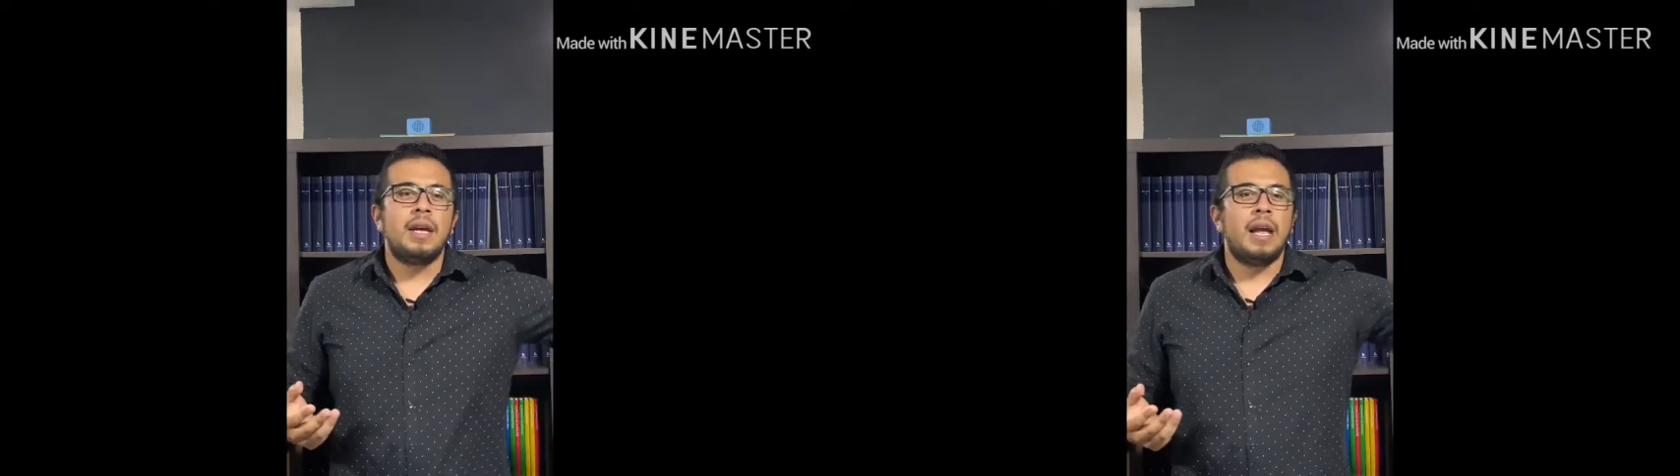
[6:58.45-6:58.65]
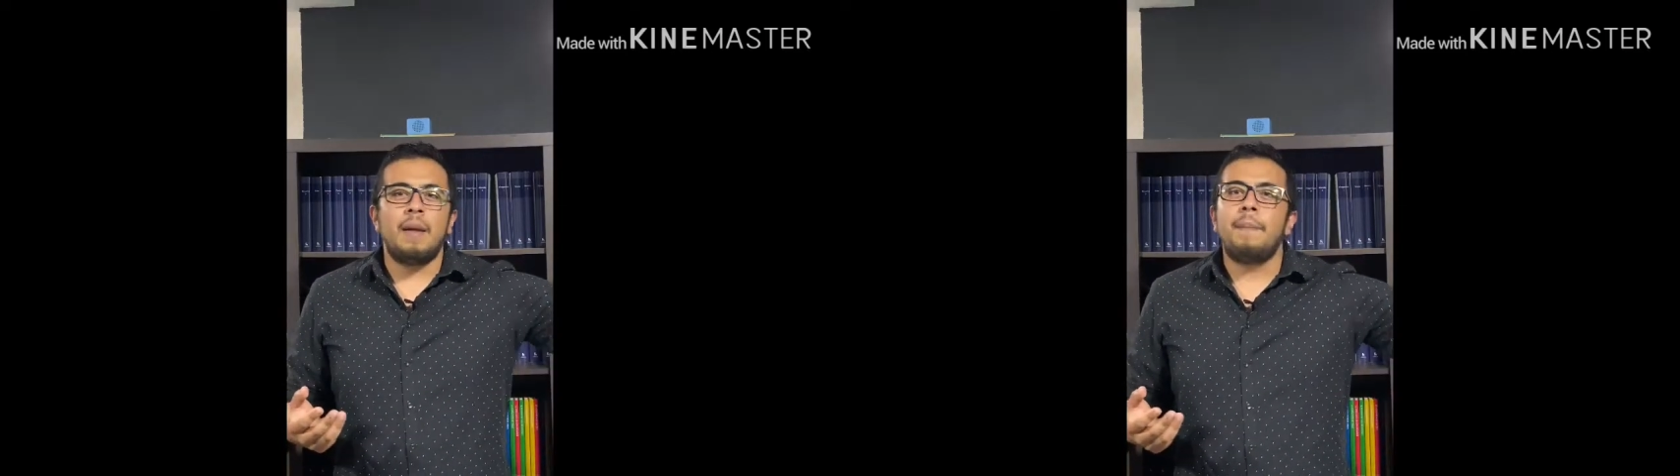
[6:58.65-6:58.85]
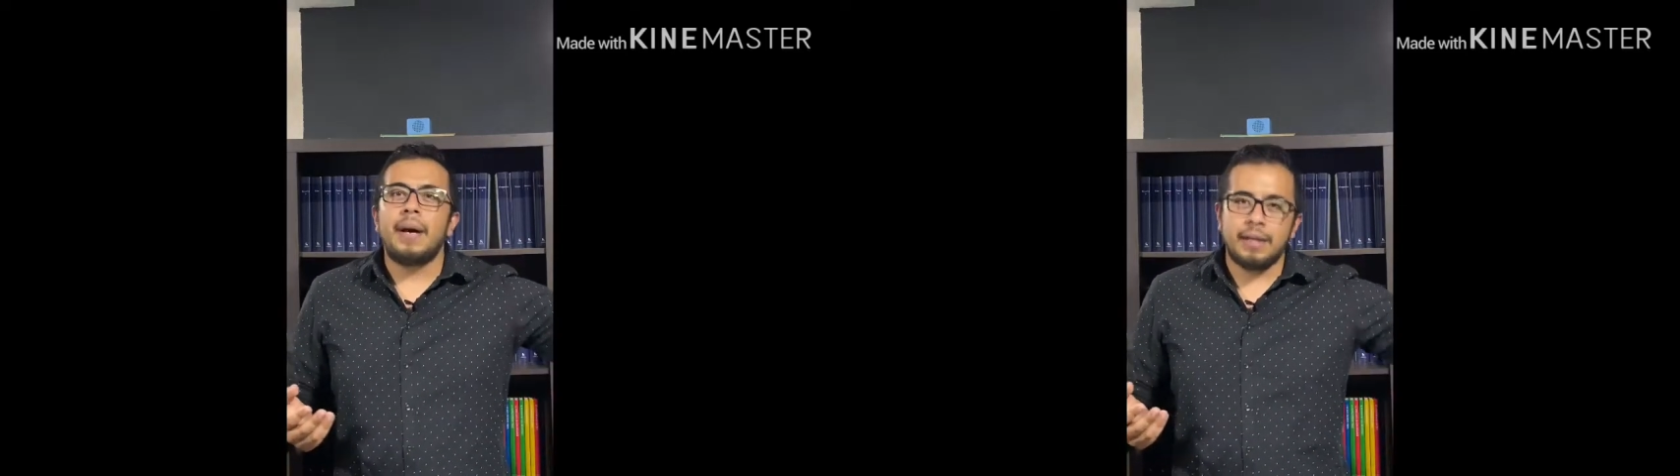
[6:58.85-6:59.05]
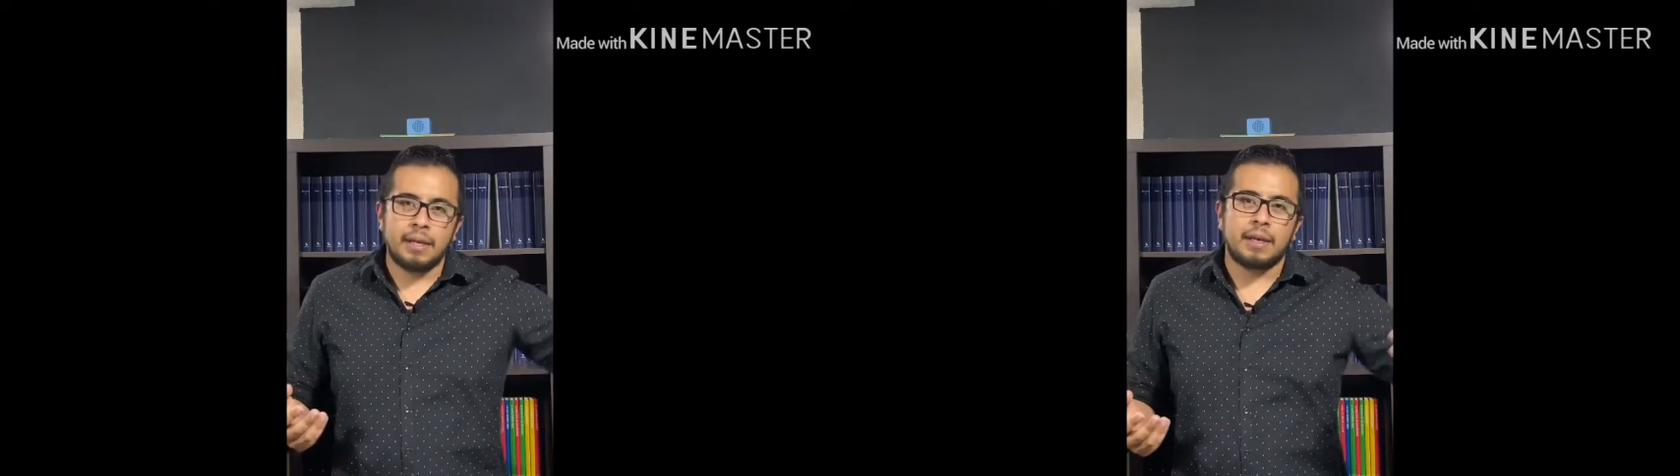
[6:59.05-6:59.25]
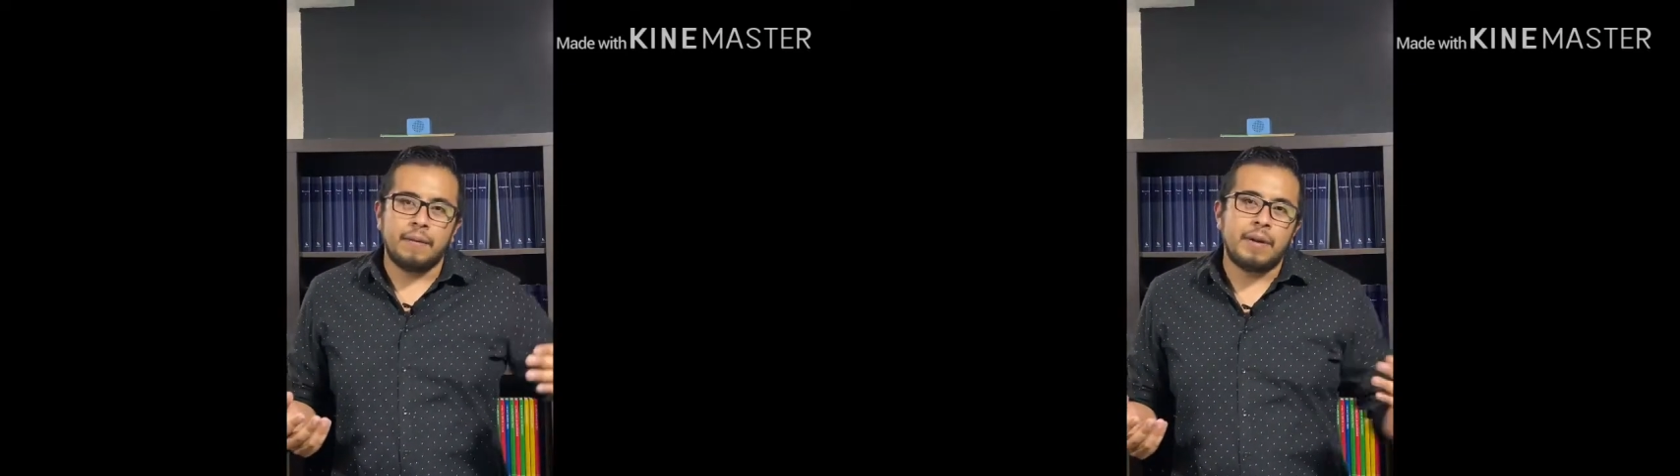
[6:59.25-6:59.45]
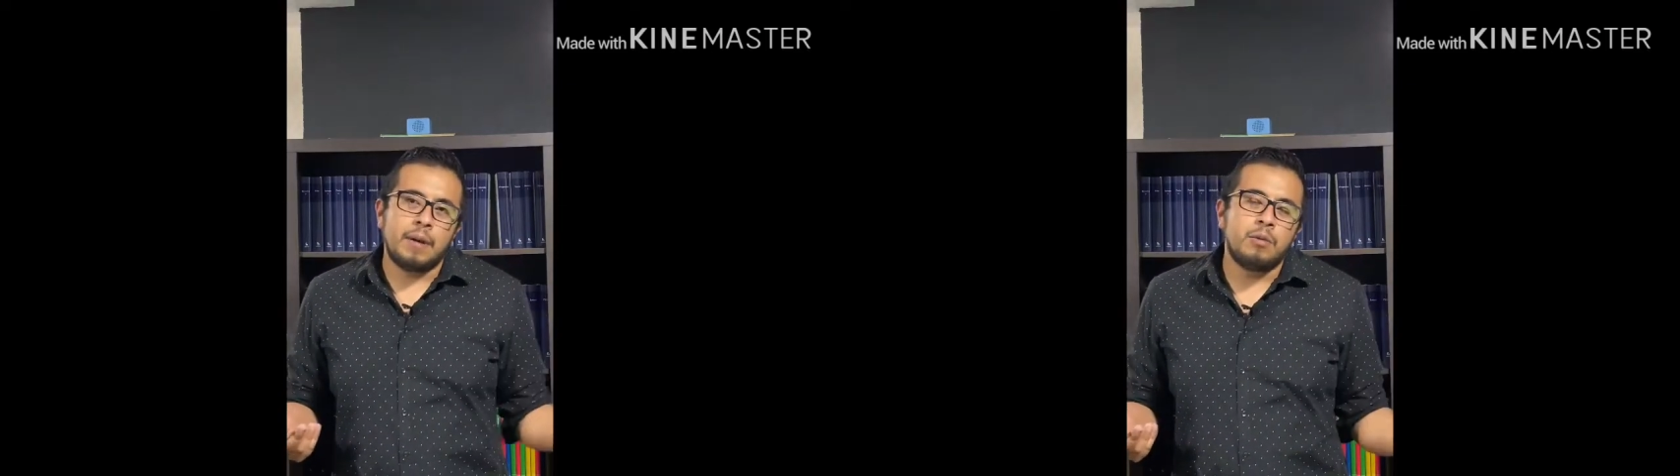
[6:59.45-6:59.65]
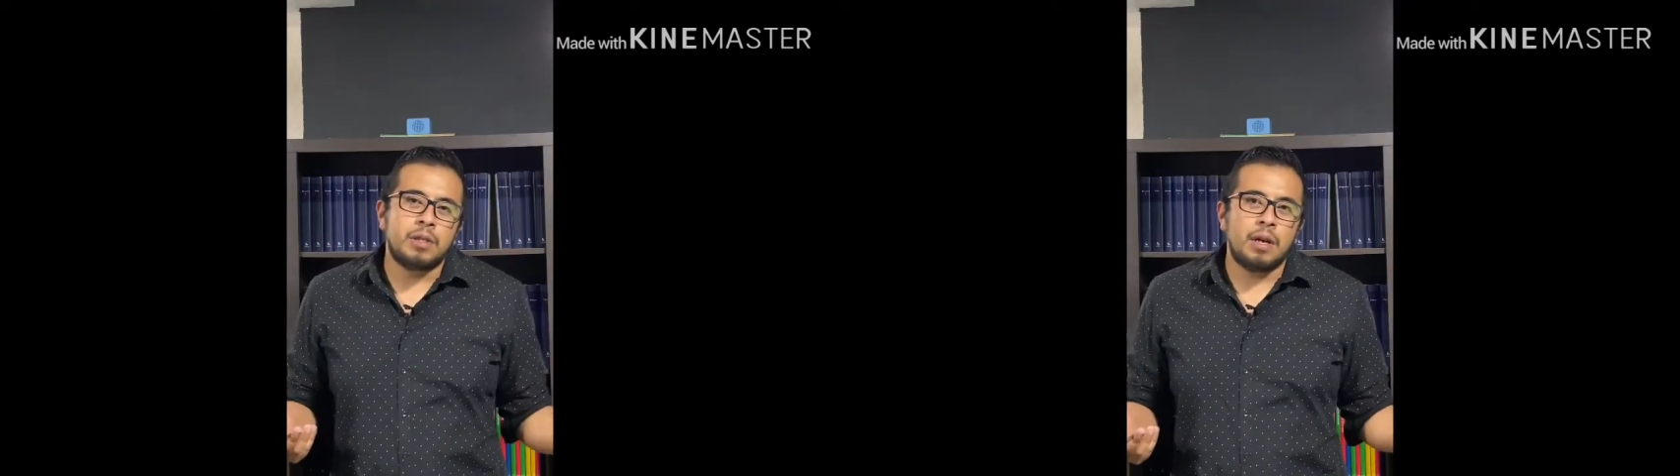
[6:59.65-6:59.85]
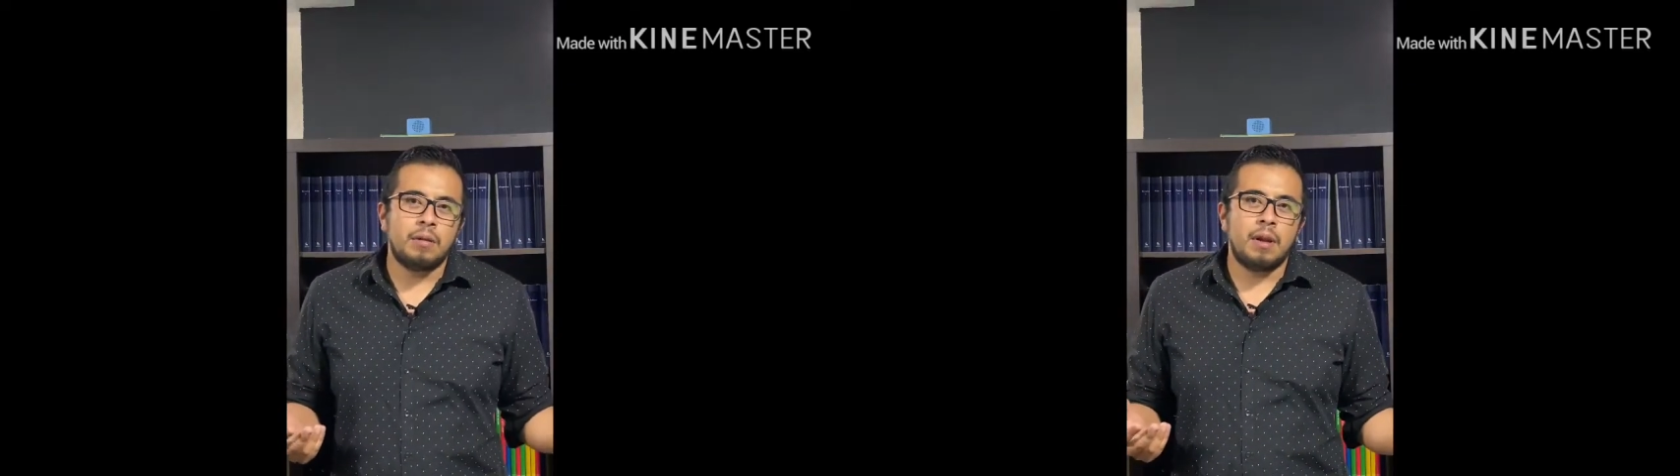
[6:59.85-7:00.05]
el padre que venía
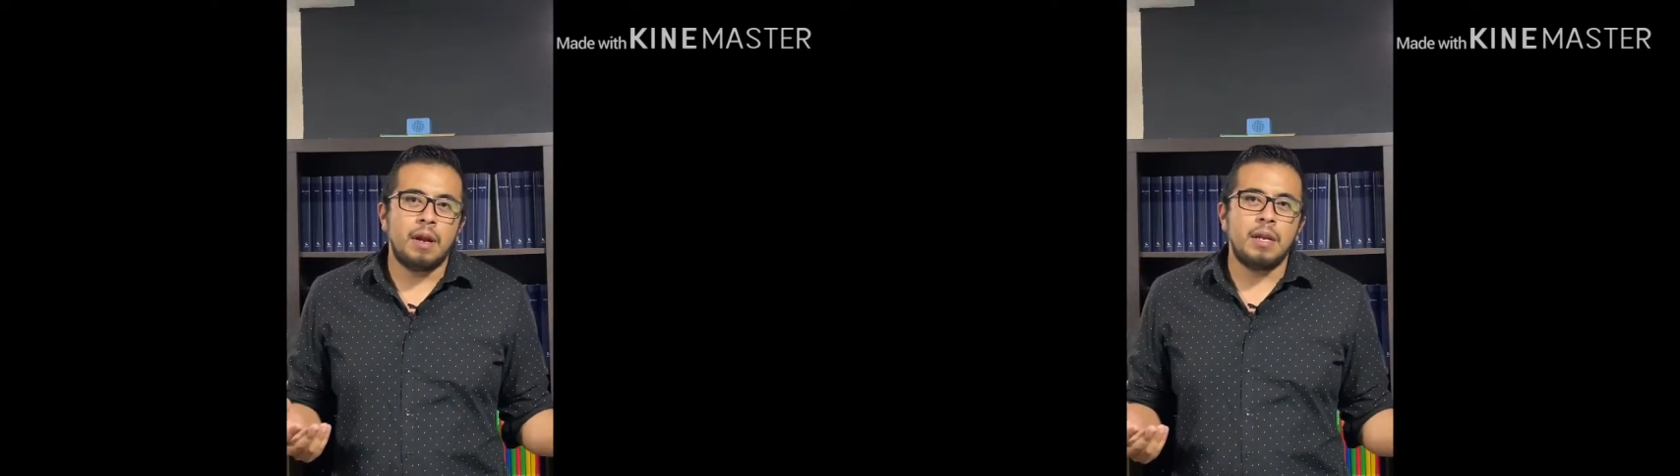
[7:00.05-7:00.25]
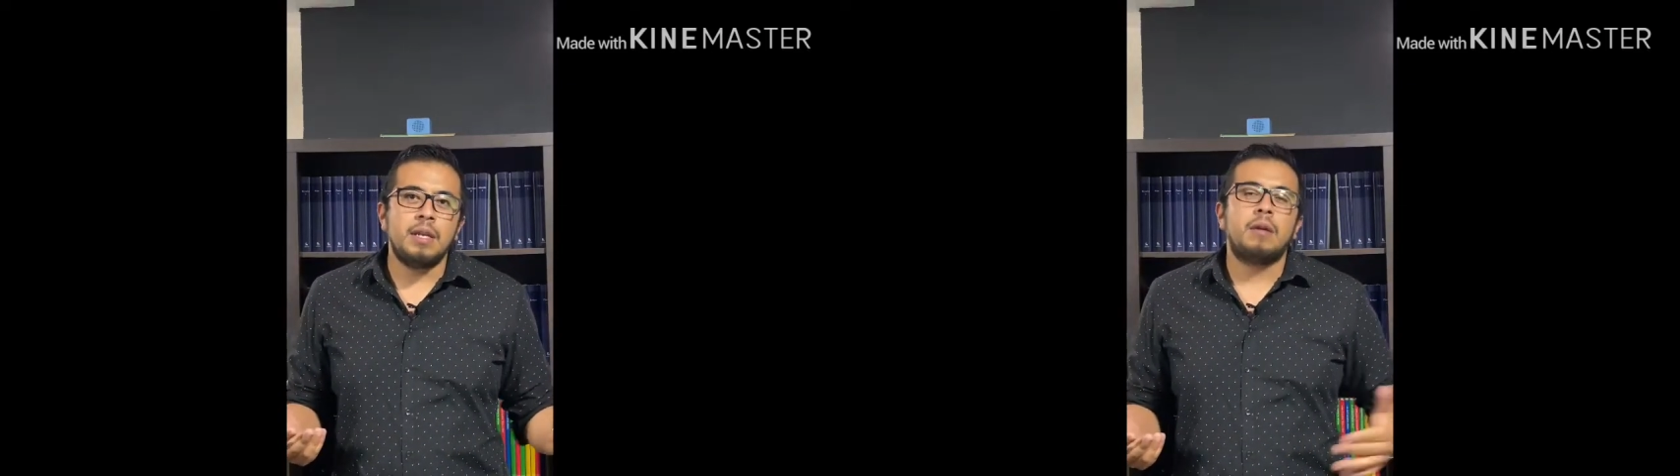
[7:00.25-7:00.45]
buscando a la niña